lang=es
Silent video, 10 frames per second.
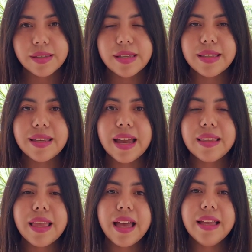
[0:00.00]
se
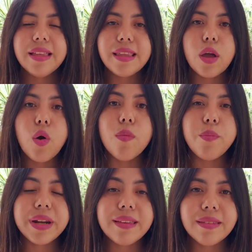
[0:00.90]
trata de
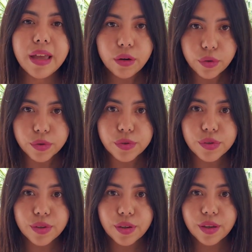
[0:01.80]

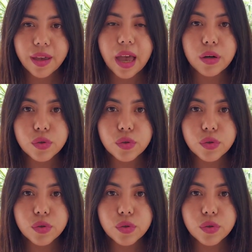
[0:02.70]
comprendernos a